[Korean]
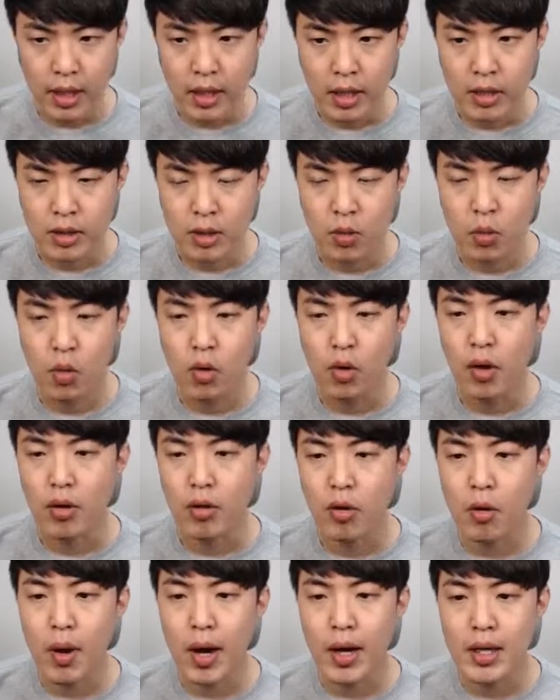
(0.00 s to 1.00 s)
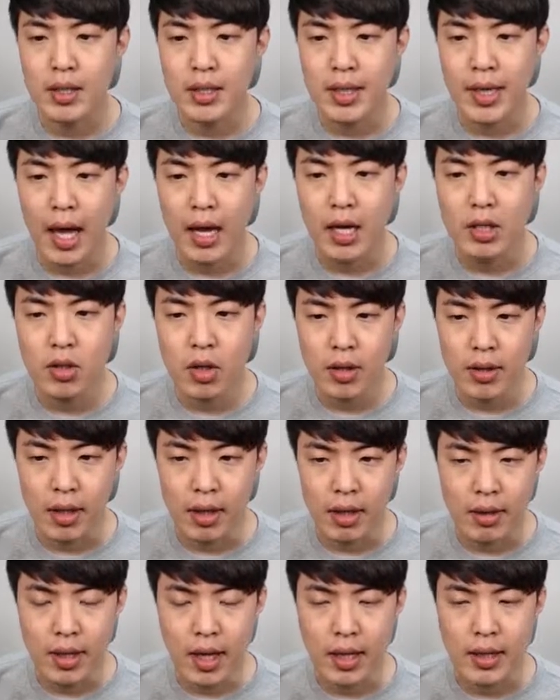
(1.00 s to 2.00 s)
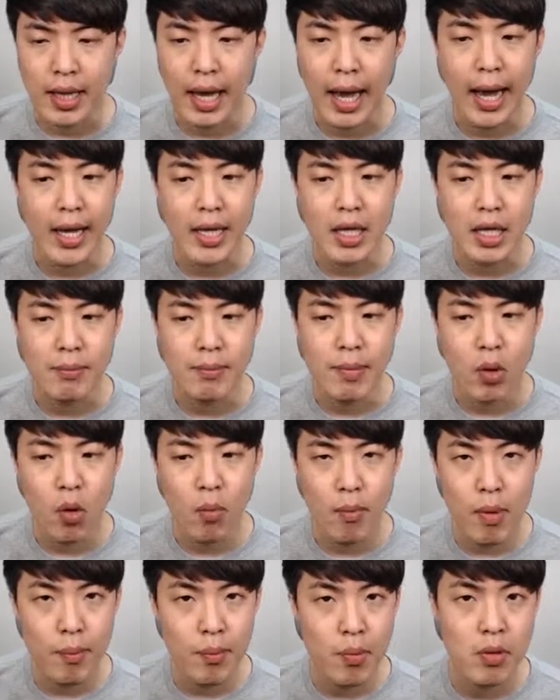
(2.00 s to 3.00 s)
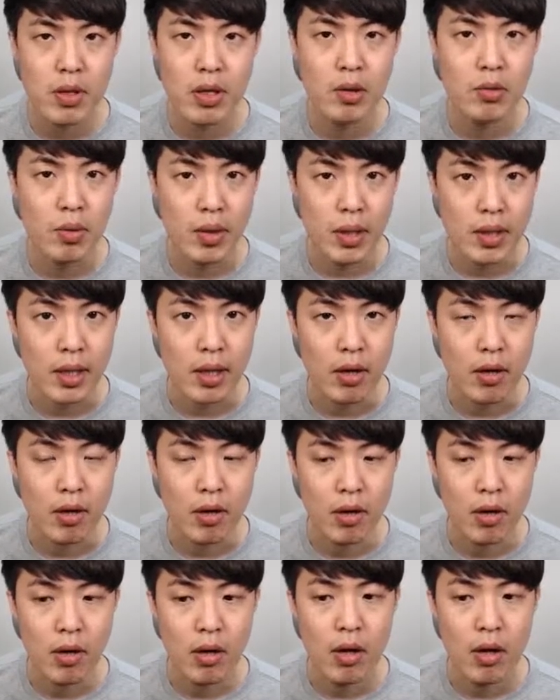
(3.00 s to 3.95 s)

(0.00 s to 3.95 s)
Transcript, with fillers: 그리고 여기서 화끈하게 끊어야 되는데 다행히 이미 콤마 표시가 돼 있네요.